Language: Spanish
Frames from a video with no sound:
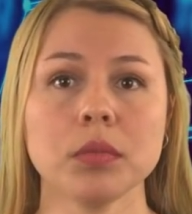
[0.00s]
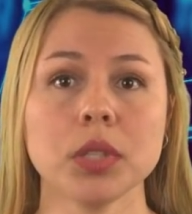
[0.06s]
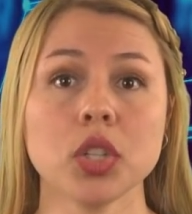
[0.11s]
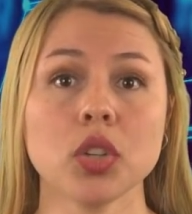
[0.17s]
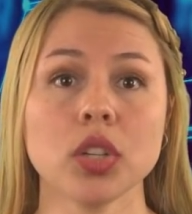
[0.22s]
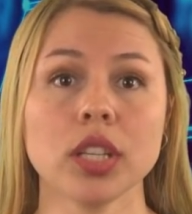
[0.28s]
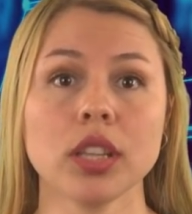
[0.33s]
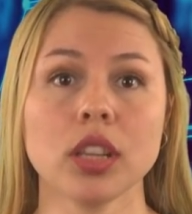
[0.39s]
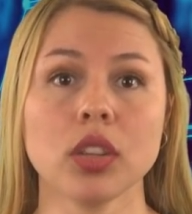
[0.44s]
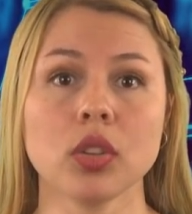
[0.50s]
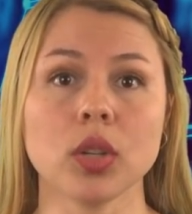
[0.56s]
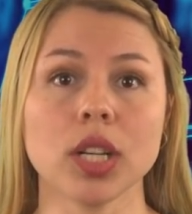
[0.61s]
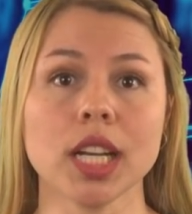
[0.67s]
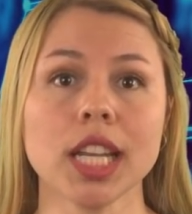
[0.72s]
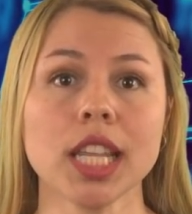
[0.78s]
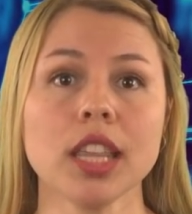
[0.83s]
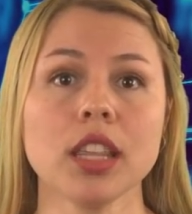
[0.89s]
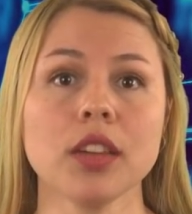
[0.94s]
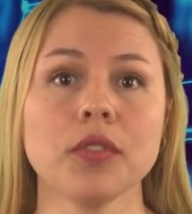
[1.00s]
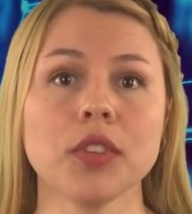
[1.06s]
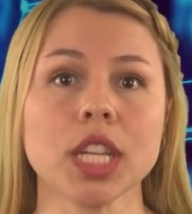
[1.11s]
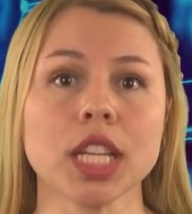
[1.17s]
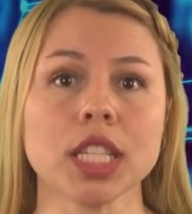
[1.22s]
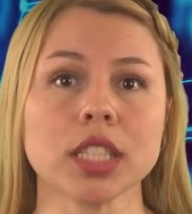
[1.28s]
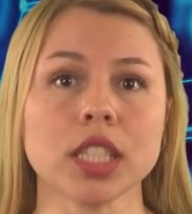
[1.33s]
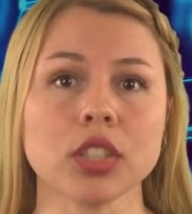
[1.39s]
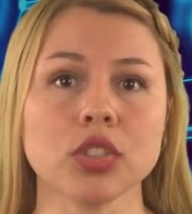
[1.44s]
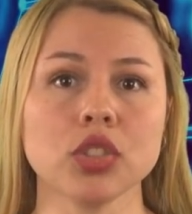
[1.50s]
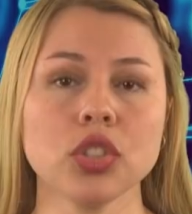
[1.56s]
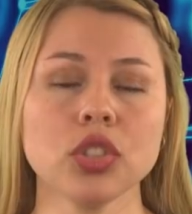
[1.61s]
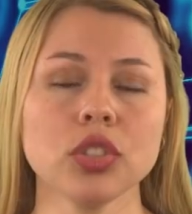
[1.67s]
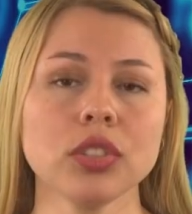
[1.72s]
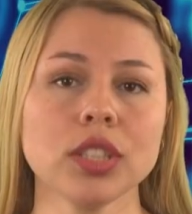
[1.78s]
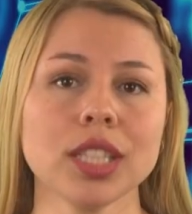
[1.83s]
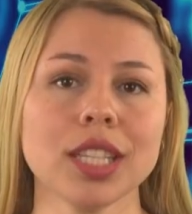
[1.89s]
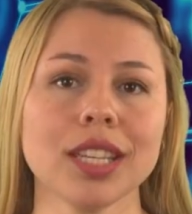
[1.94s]
millones de dólares de
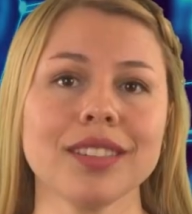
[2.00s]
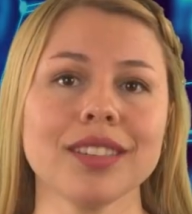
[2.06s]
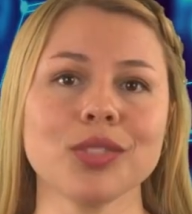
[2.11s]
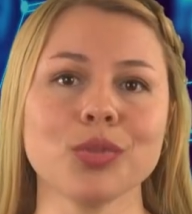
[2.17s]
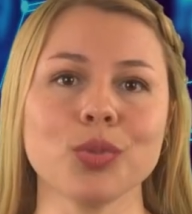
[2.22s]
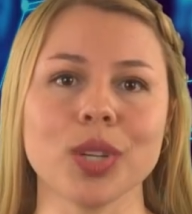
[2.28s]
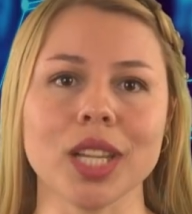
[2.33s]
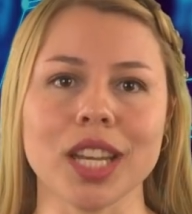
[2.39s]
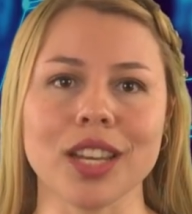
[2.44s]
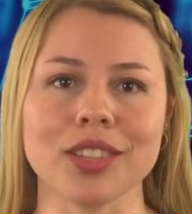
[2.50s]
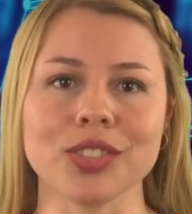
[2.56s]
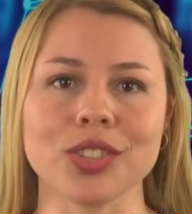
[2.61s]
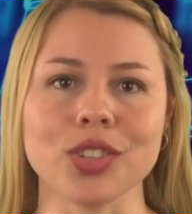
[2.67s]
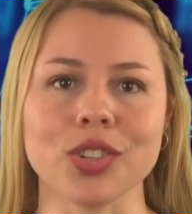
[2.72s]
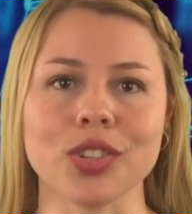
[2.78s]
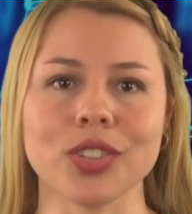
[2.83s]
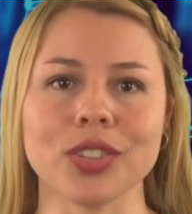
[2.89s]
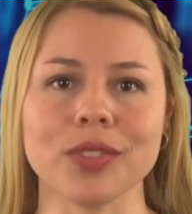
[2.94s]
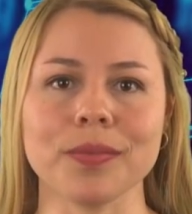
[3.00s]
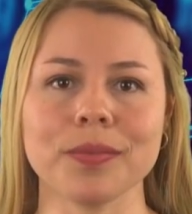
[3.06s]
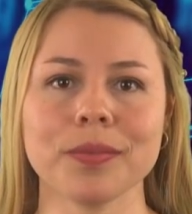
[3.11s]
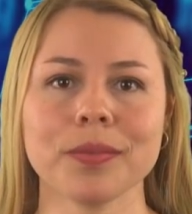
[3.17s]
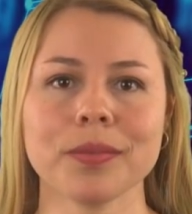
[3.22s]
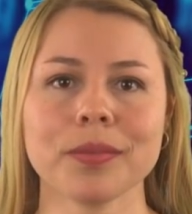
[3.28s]
financiación desde su creación.